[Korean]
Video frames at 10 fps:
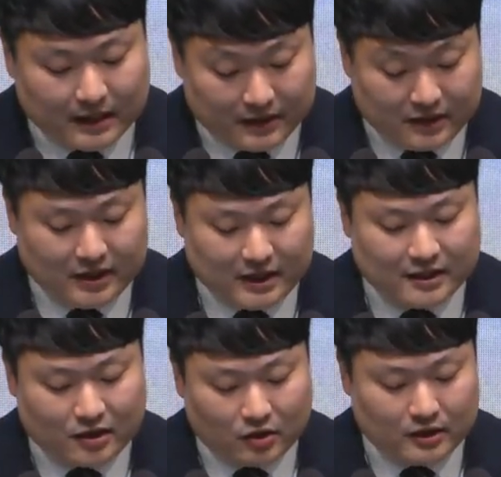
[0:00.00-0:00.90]
끈질긴
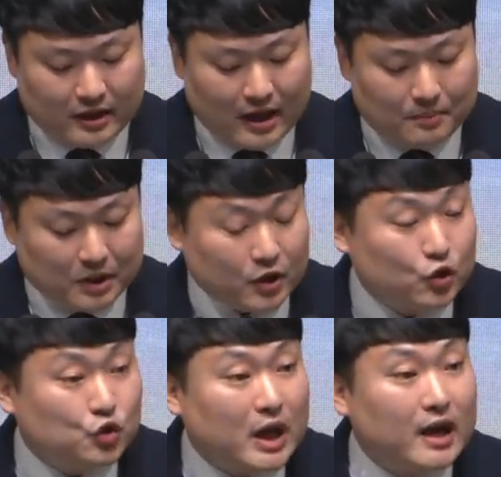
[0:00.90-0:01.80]
설득의 비결
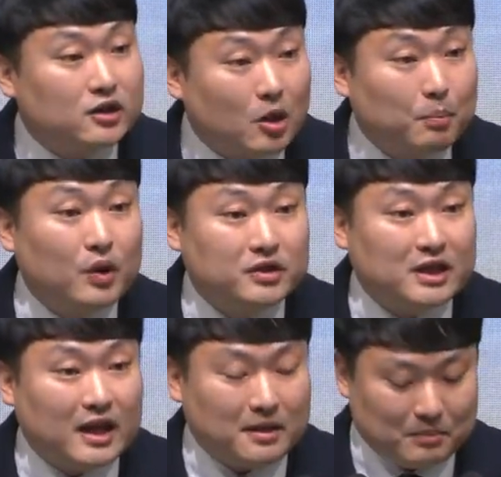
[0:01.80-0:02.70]
중에 첫
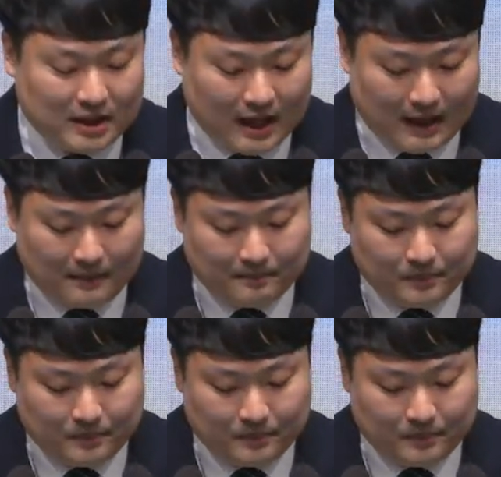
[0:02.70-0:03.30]
번째입니다.